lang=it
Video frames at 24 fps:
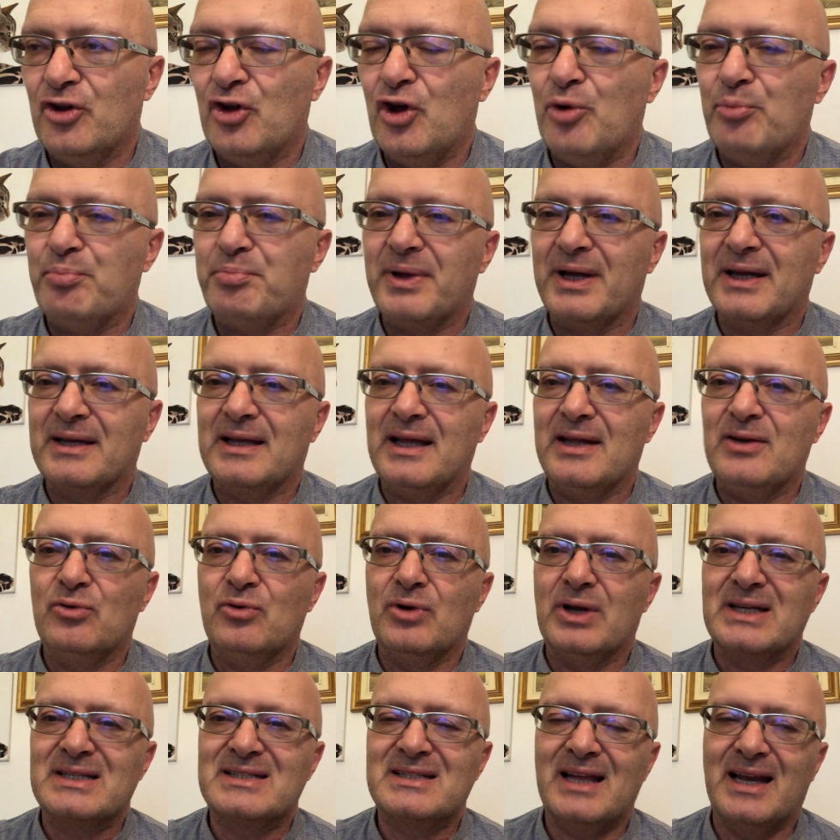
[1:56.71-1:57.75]
non perché in
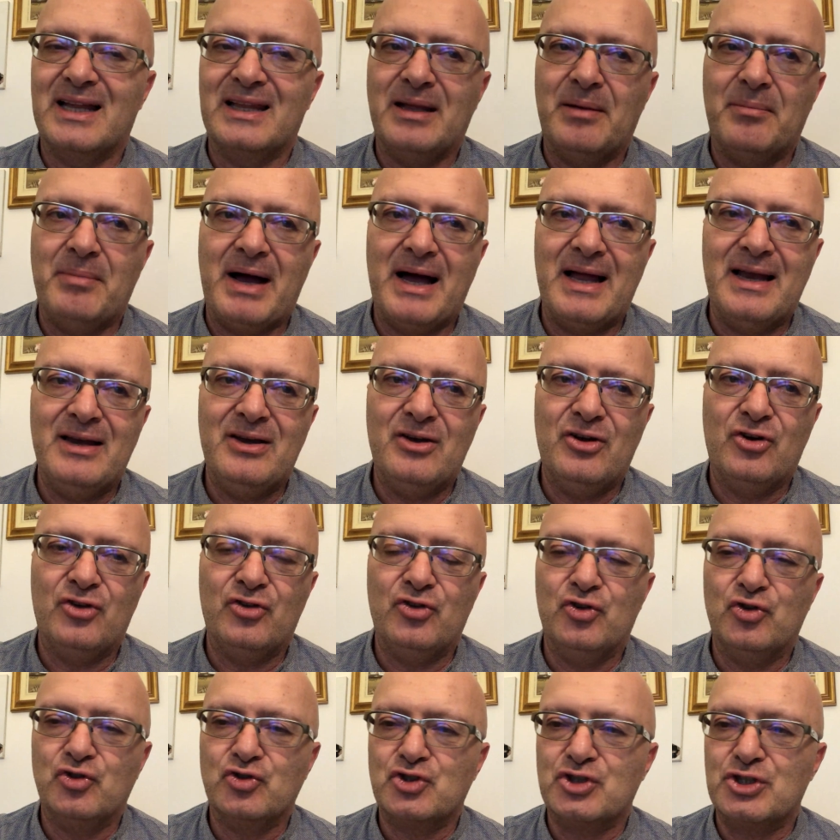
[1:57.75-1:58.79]
una sala da ballo
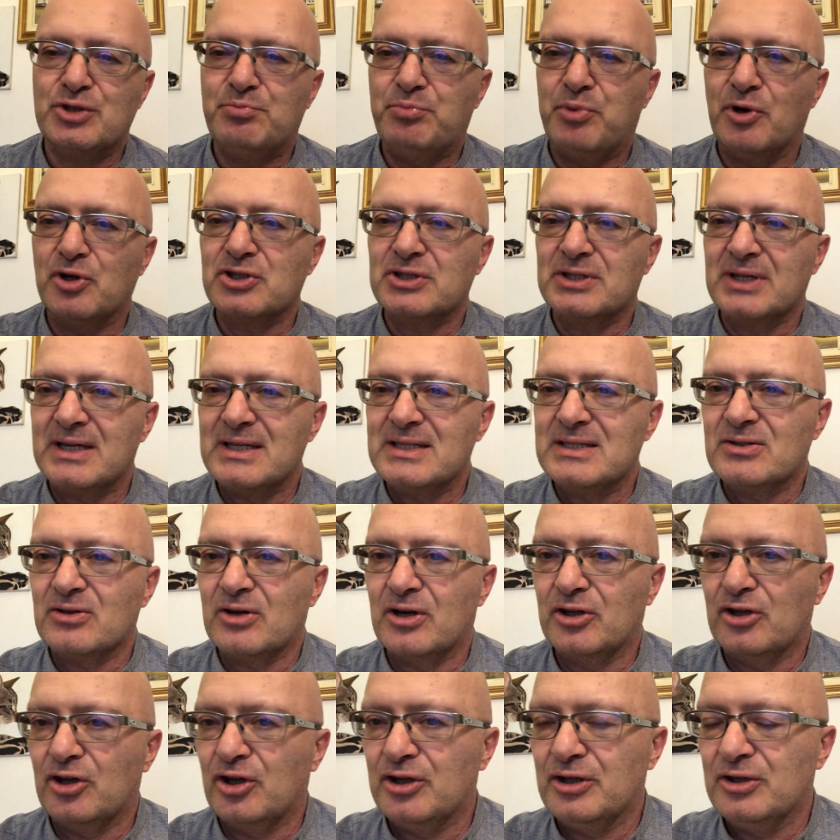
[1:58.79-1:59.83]
non ci possa essere
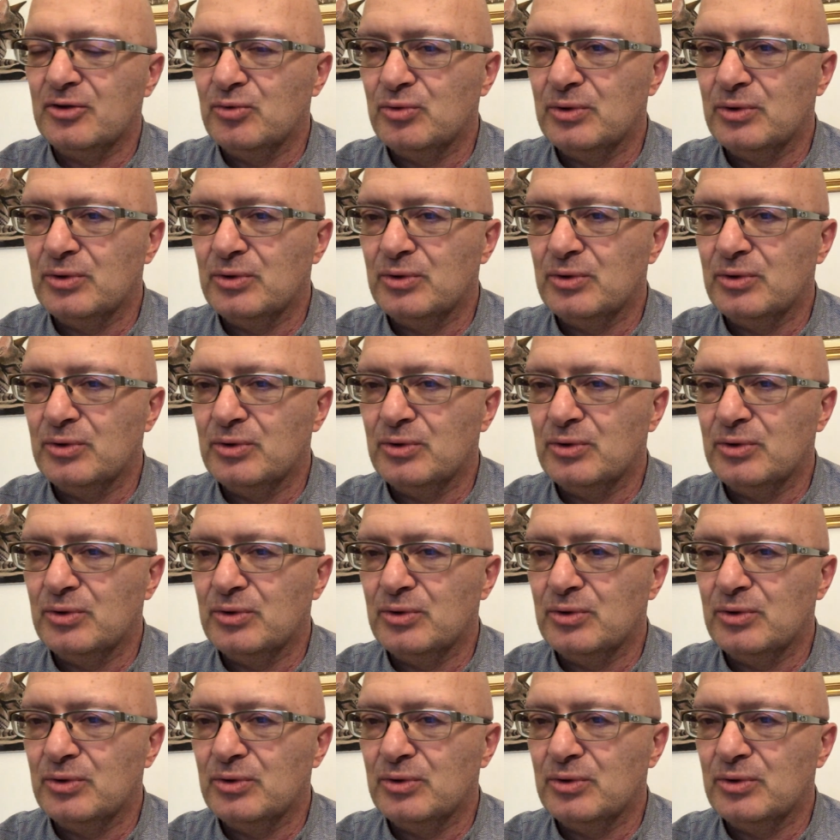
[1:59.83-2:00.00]
una donna,